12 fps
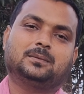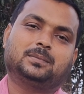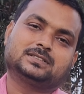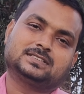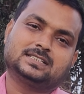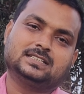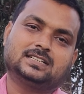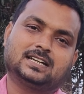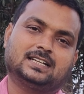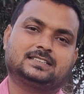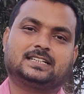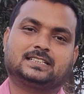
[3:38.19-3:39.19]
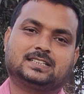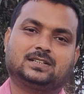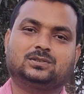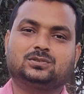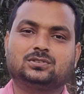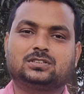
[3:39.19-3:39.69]
बस यही कहना चाहता
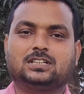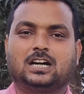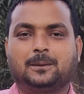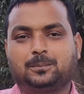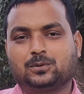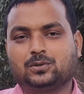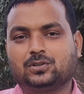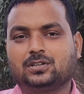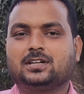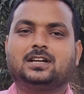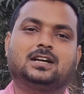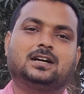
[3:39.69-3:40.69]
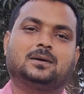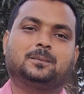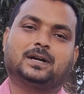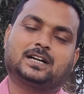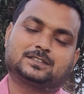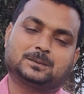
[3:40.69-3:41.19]
हूँ कि आप लोग
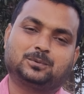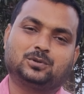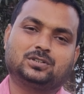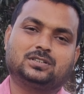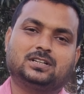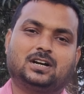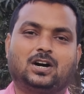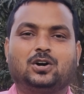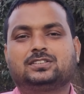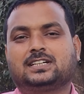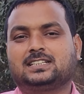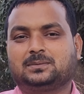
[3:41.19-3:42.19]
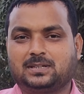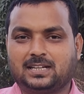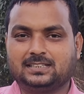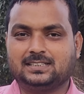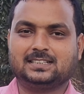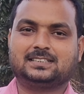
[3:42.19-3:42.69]
प्यार सपोर्ट और ज़्यादा
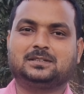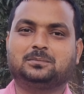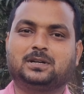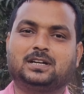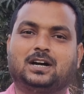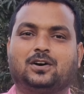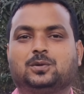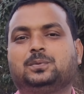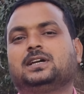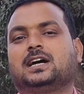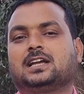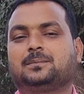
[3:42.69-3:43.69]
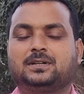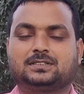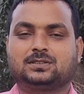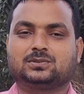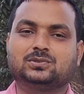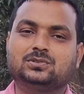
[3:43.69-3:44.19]
बनाइए कि मैं और भी आगे बढ़
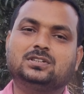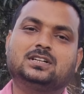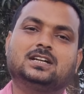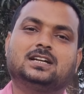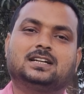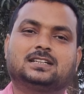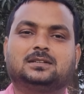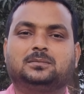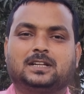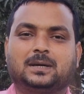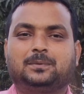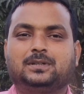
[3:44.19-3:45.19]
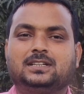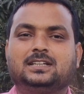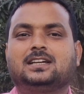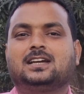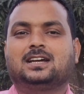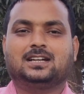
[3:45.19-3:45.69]
सकूँ कि मेरा भी
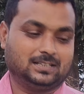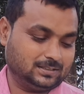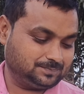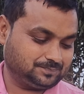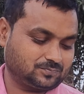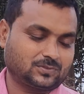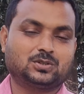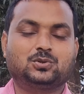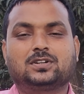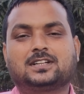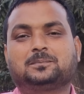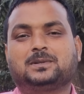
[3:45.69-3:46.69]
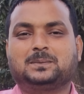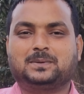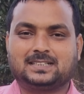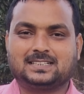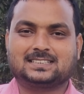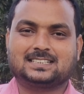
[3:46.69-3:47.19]
गोल्डन प्ले
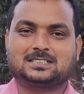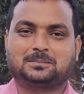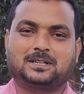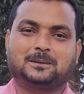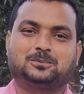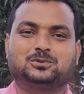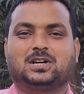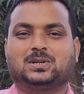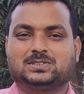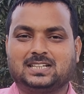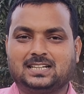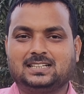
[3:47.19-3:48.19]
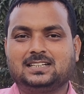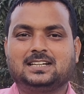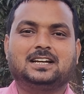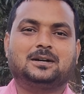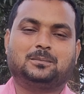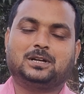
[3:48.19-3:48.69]
बटन का सपना पूरा हो जाए
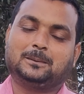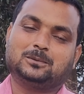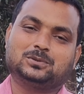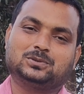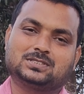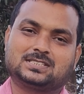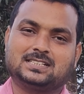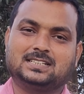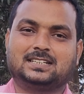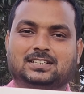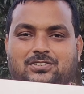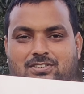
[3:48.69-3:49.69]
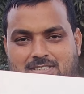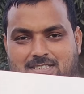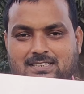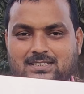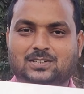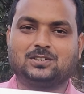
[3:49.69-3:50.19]
मैं आप लोगों से रिक्वेस्ट
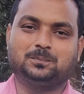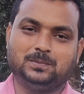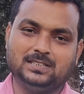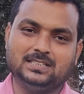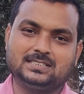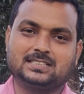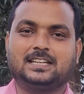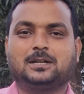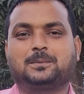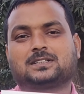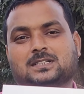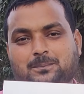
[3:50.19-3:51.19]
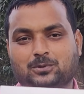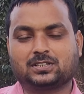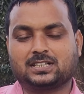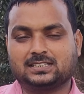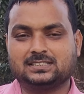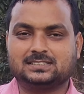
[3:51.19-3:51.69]
करता हूं प्लीज़ एक बार सपोर्ट
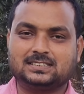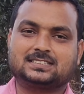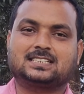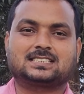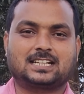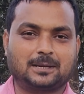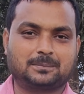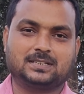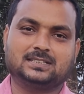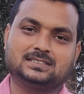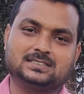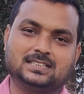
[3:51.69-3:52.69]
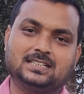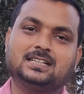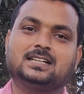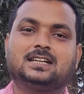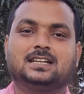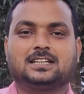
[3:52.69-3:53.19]
कर दीजिए सब्सक्राइब कर दीजिए
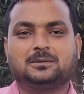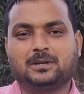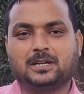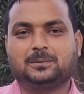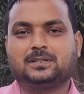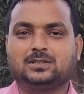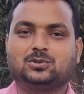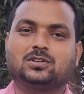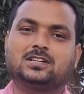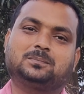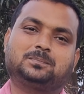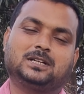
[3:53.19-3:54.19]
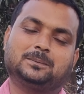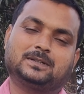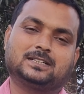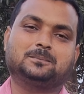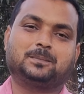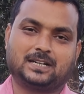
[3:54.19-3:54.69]
कि मैं भी गोल्डन प्ले
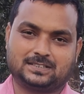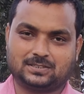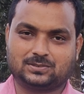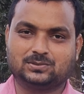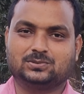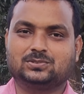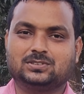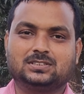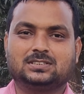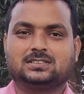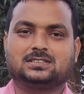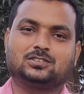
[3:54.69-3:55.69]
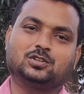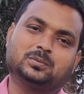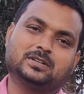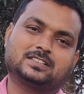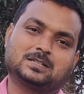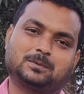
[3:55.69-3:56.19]
बटन पा सकूं वो भी
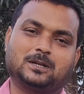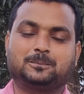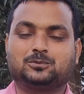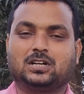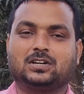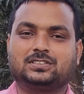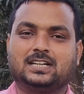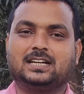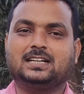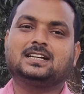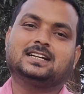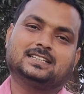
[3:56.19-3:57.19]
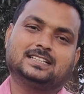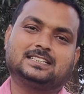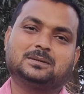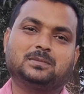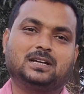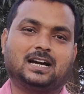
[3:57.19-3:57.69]
मेरा सपना पूरा हो जाए
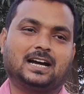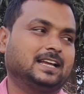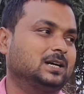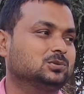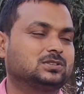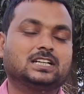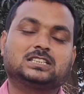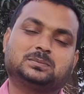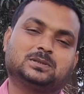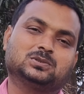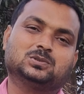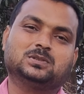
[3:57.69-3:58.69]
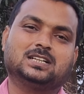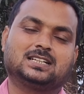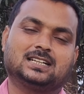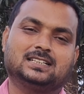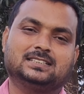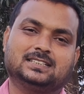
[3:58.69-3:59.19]
देखिए मैं आया हूं खेत में घूमने
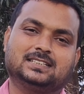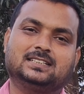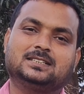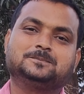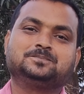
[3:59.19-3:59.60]
के लिए